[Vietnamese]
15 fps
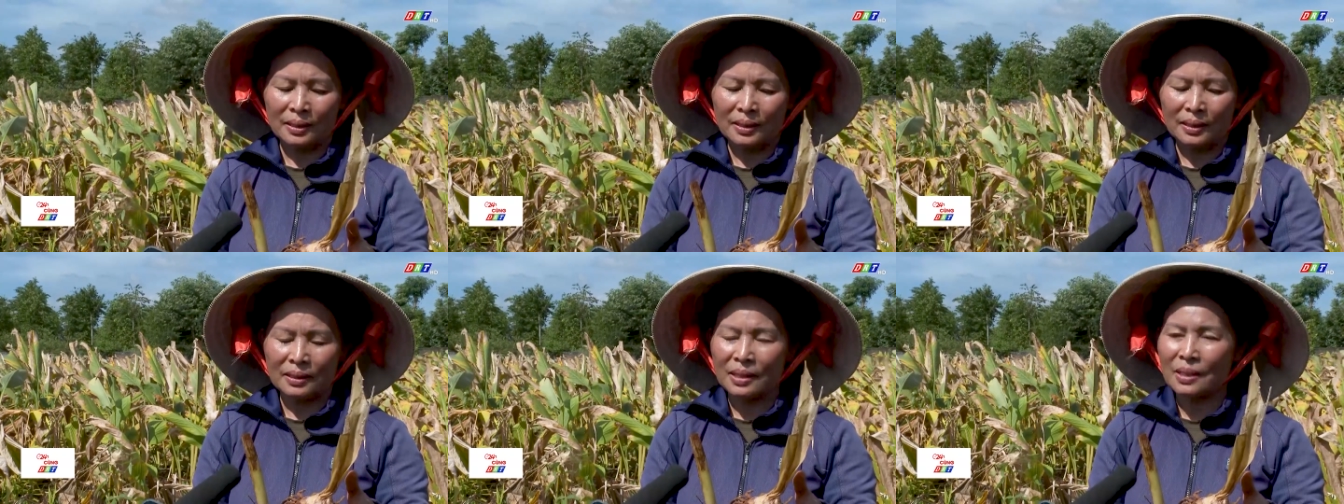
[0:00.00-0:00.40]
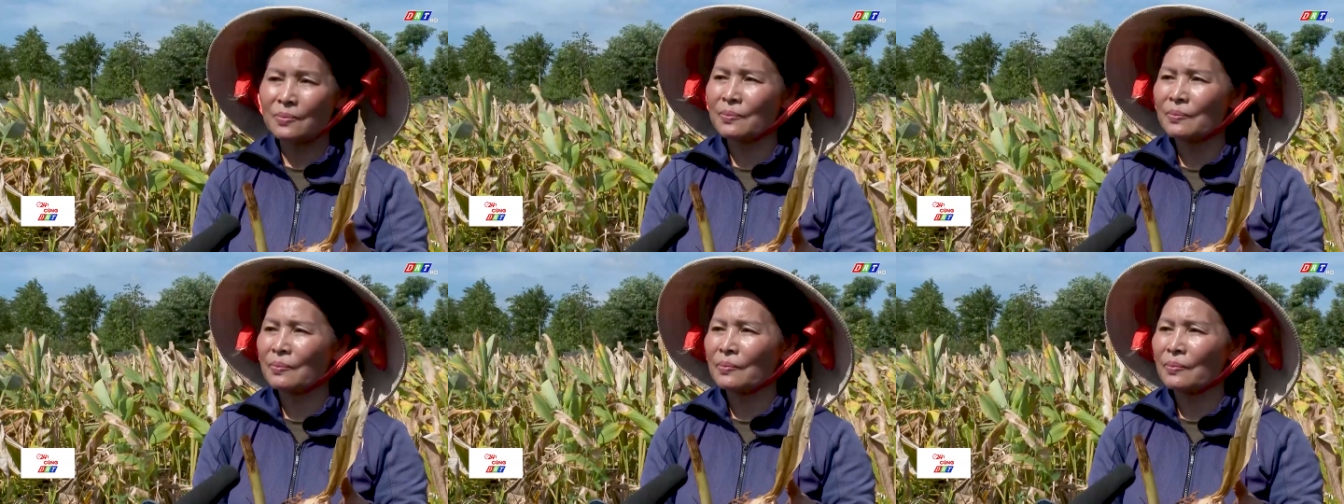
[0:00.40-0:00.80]
để trồng
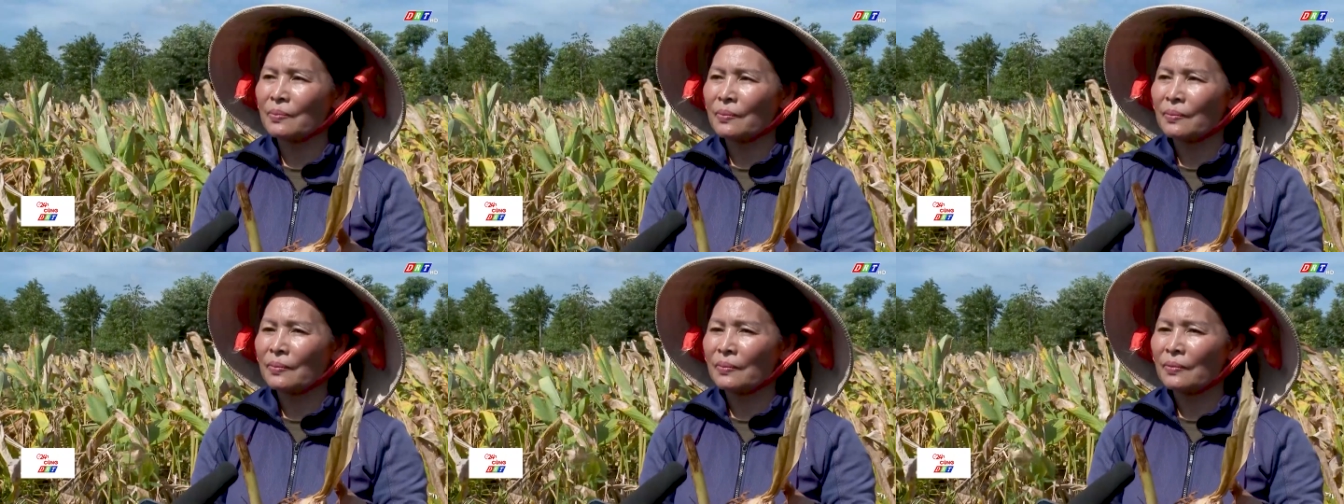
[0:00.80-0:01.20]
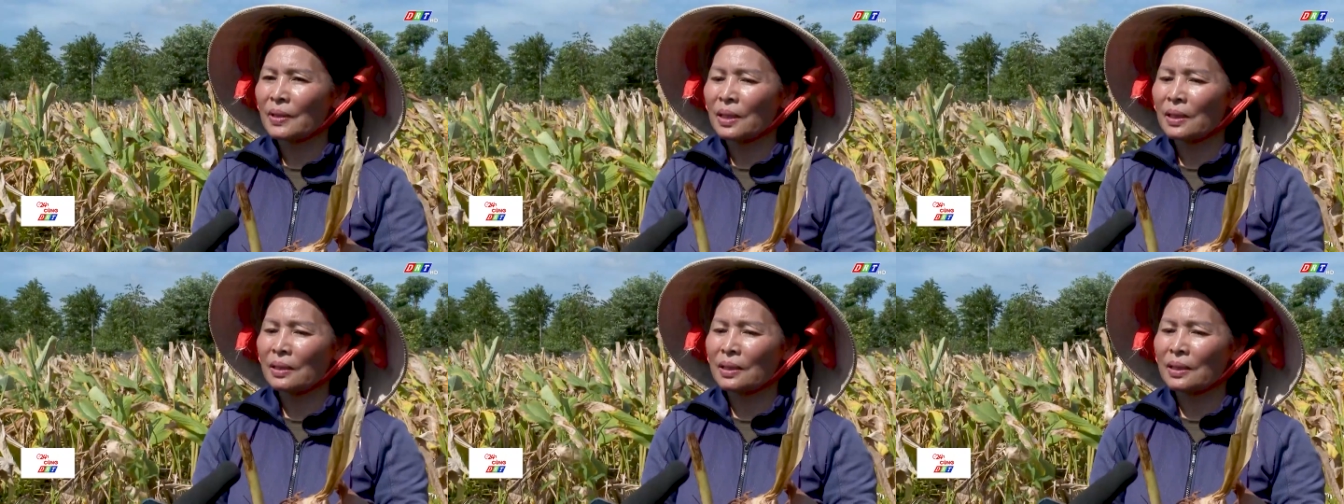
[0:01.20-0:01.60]

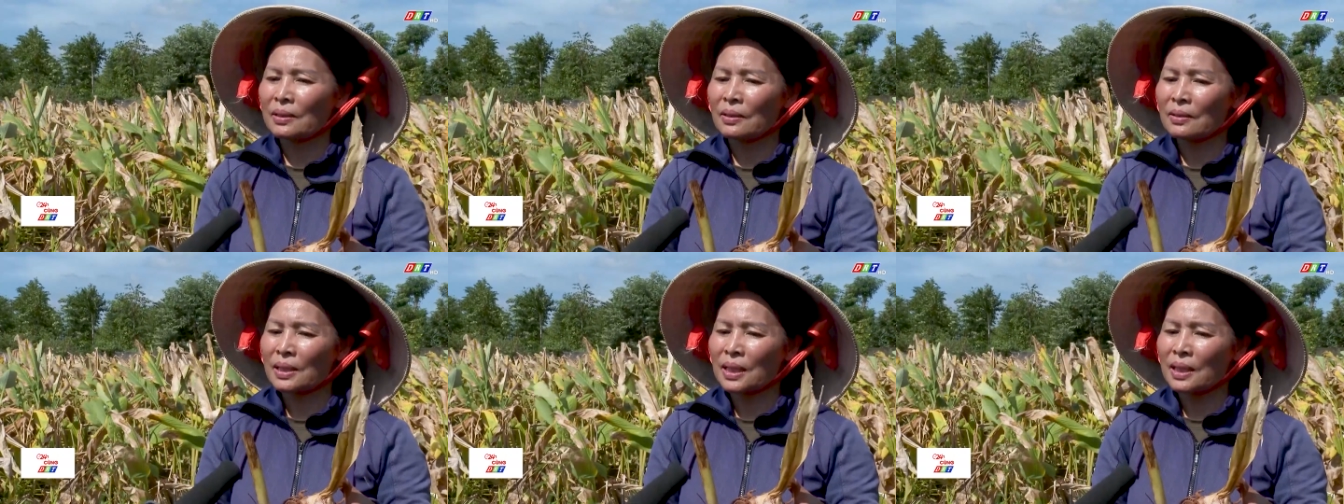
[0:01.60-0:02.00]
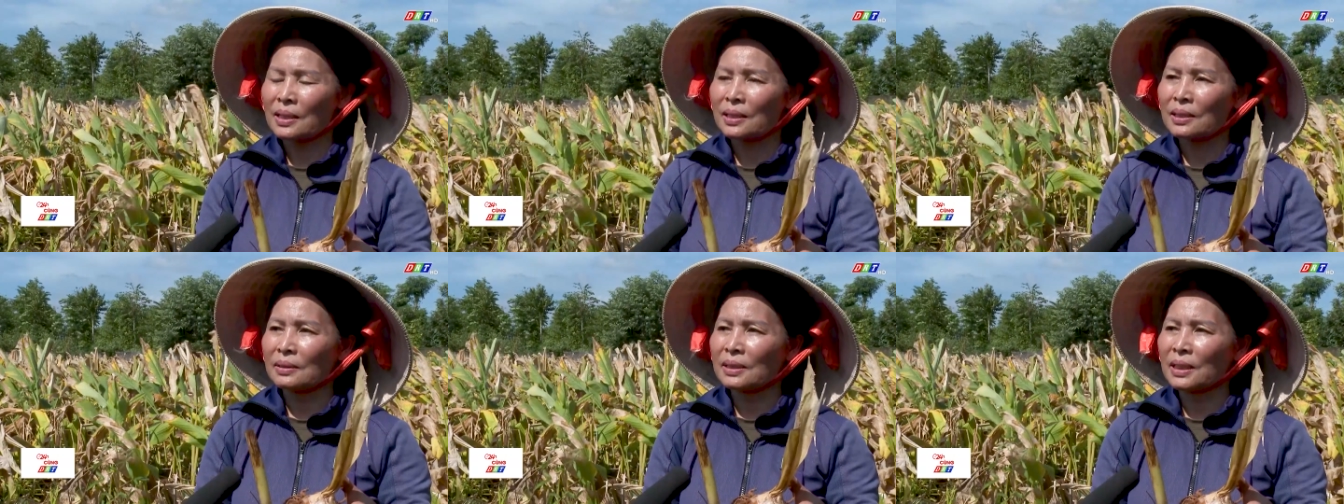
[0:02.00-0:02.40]
và để cho ra
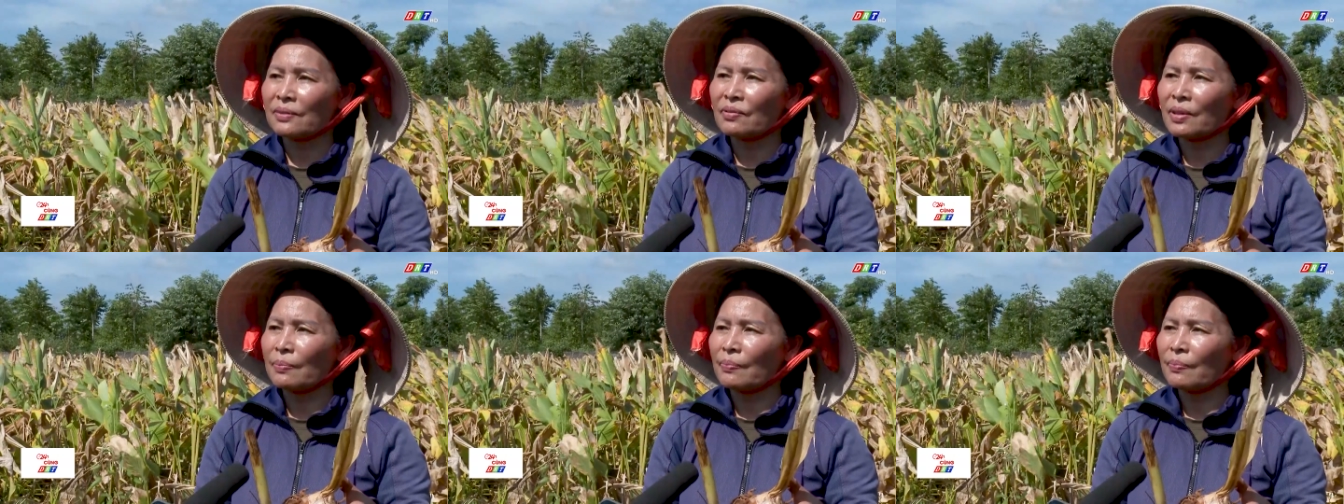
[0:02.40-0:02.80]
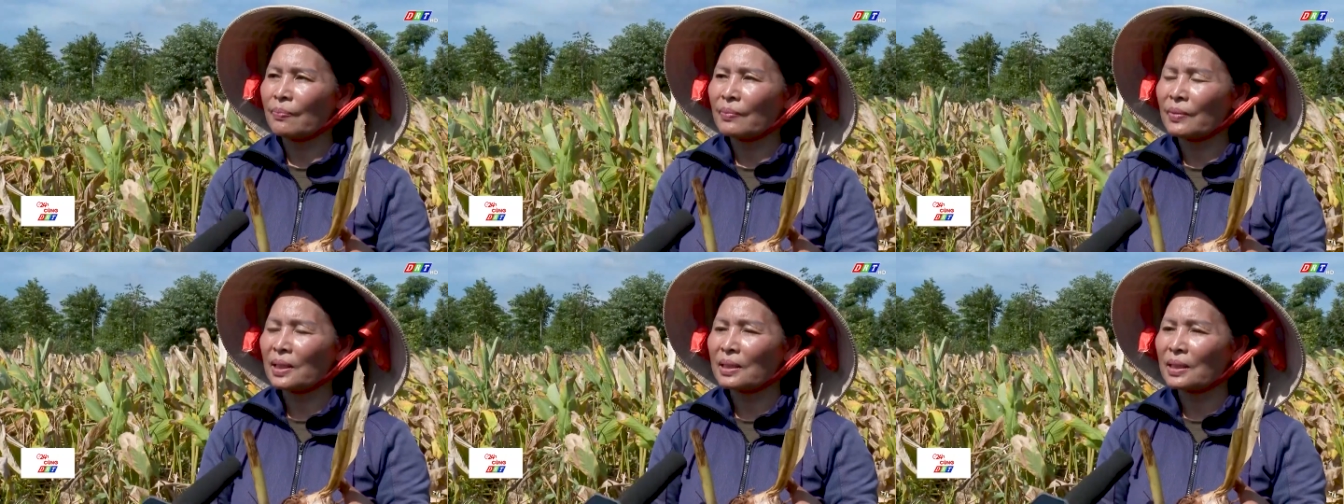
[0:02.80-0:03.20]
được sản phẩm
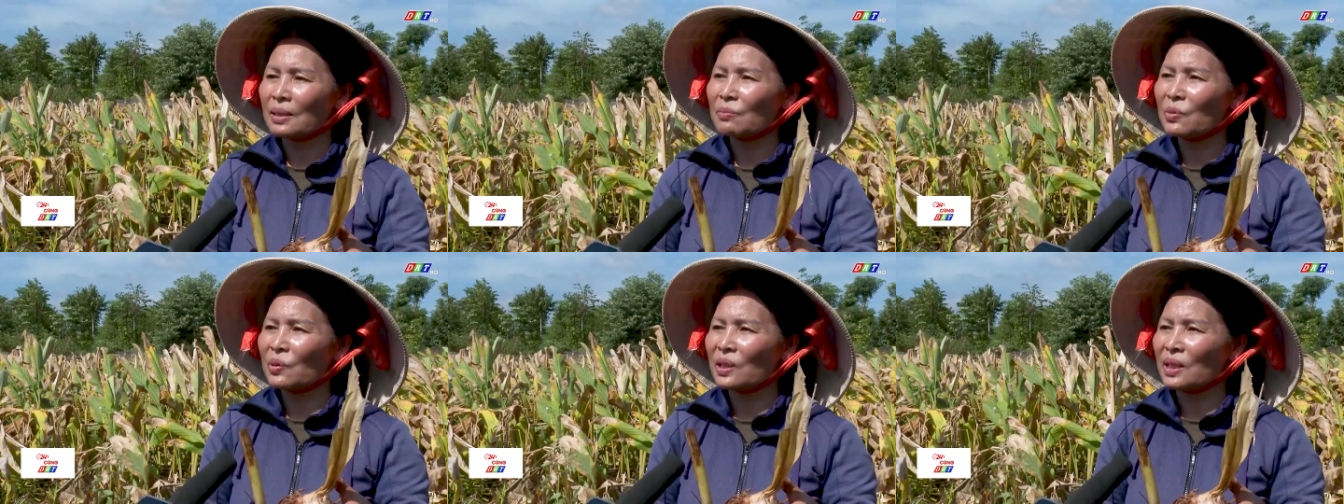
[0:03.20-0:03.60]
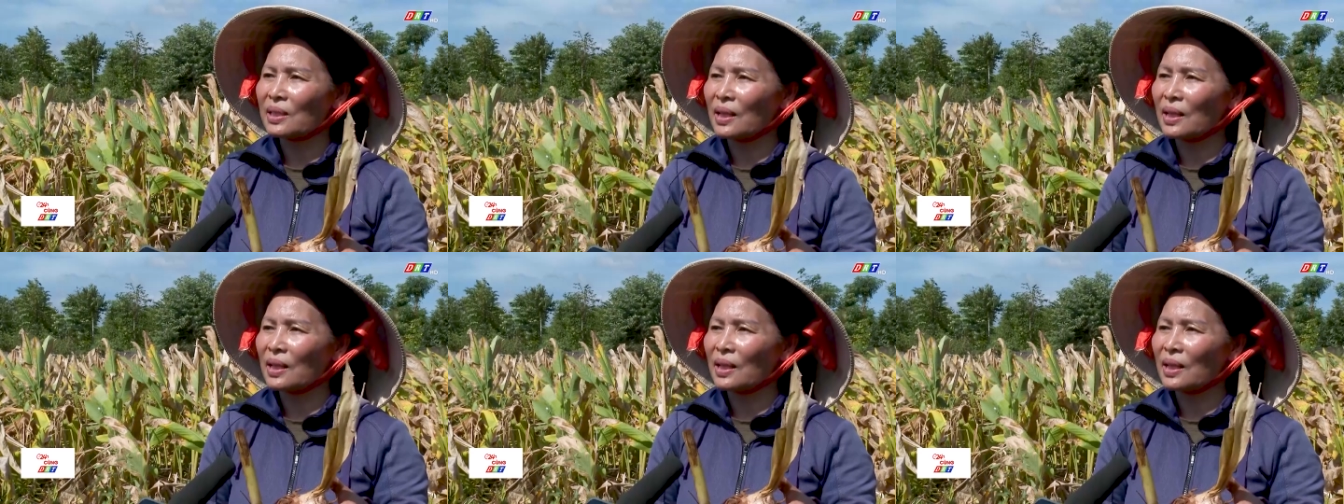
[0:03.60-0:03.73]
là tinh bột nghệ